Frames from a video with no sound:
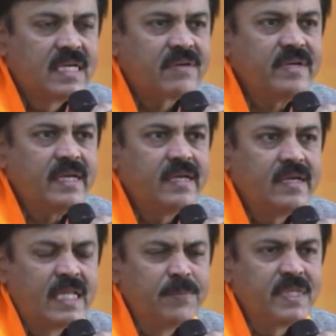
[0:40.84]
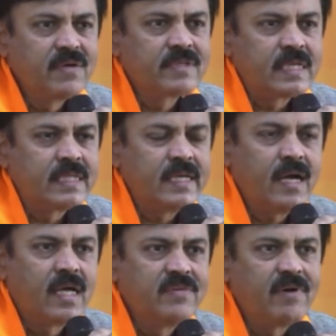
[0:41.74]
ఇరవై ఎనిమిదవ తేదీ
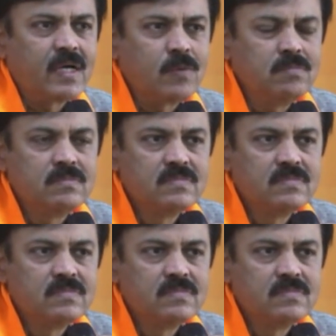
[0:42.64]
ఆదివారం